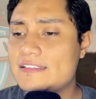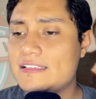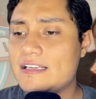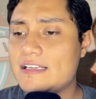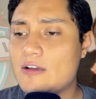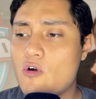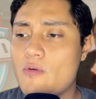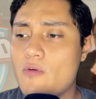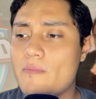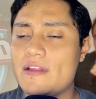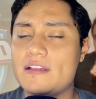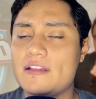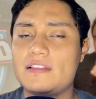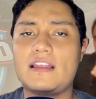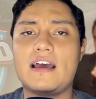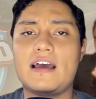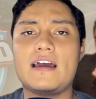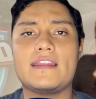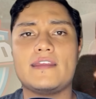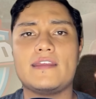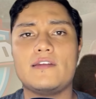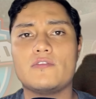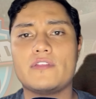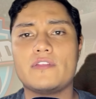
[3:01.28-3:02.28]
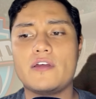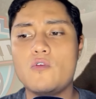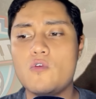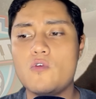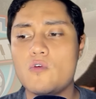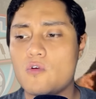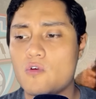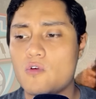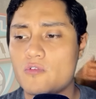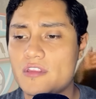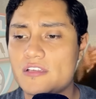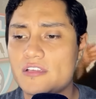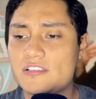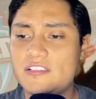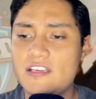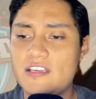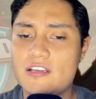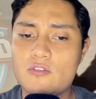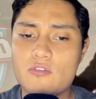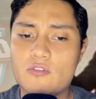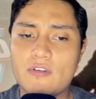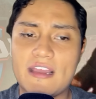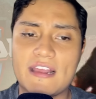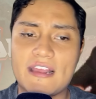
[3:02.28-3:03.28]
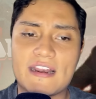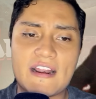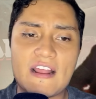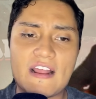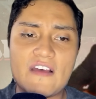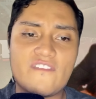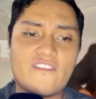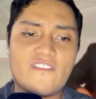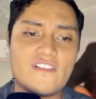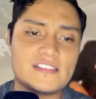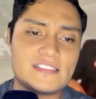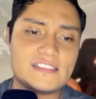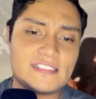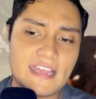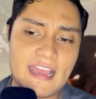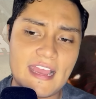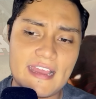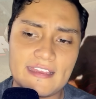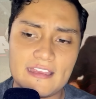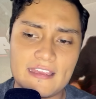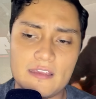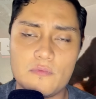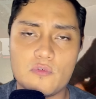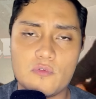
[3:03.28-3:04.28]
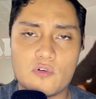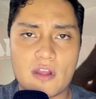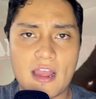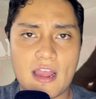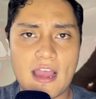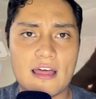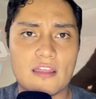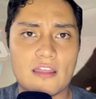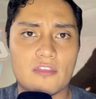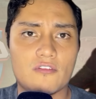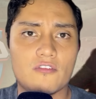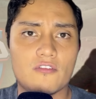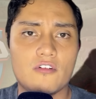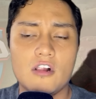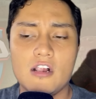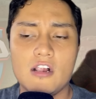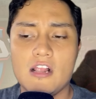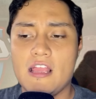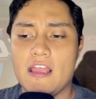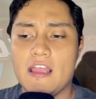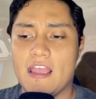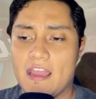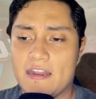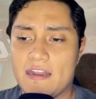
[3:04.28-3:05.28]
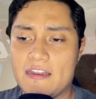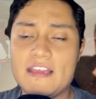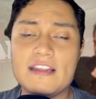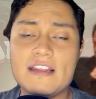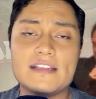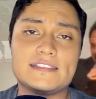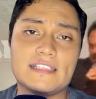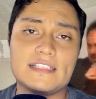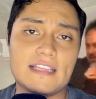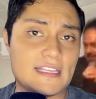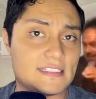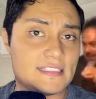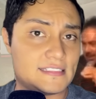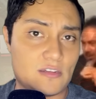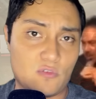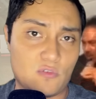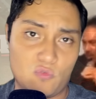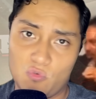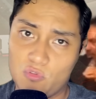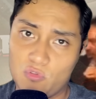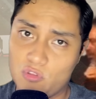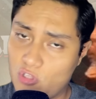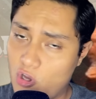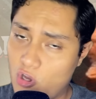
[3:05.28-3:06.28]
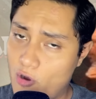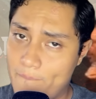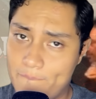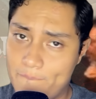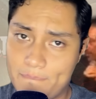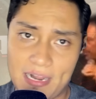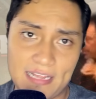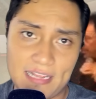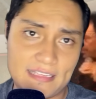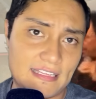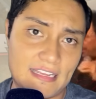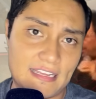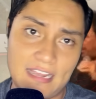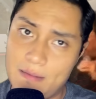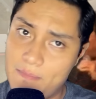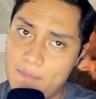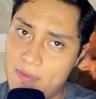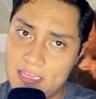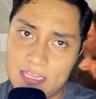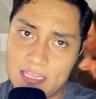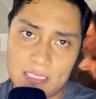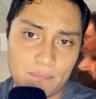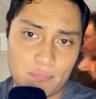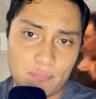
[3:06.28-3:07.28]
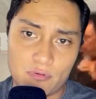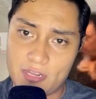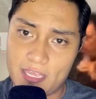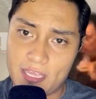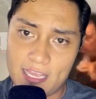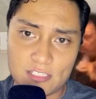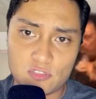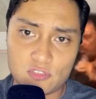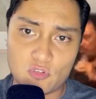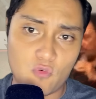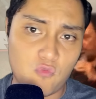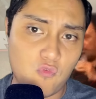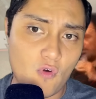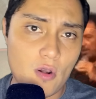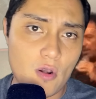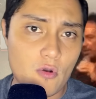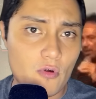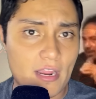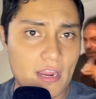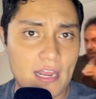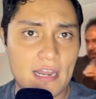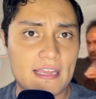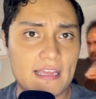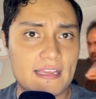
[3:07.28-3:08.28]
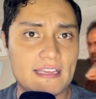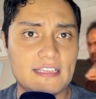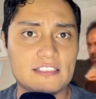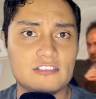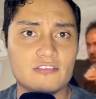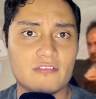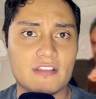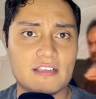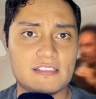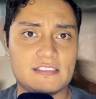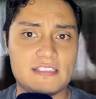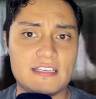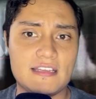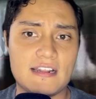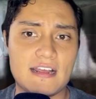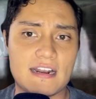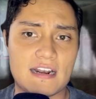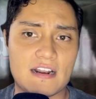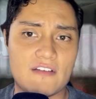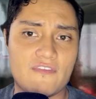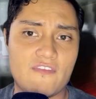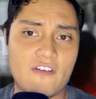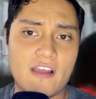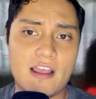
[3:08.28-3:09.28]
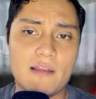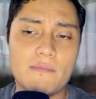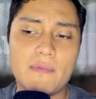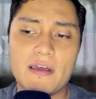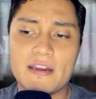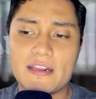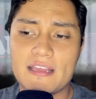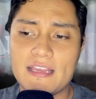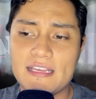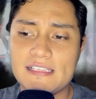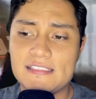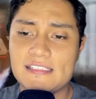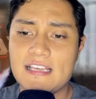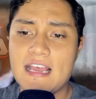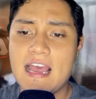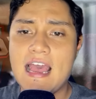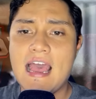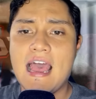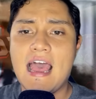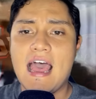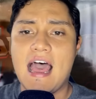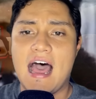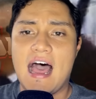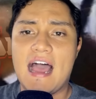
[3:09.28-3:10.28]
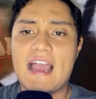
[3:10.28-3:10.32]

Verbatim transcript: comentario de Hugo diciendo que Rafa se ha equivocado en irse de segundón prácticamente, porque eso fue lo que le quiso decir a Rafael Márquez, ha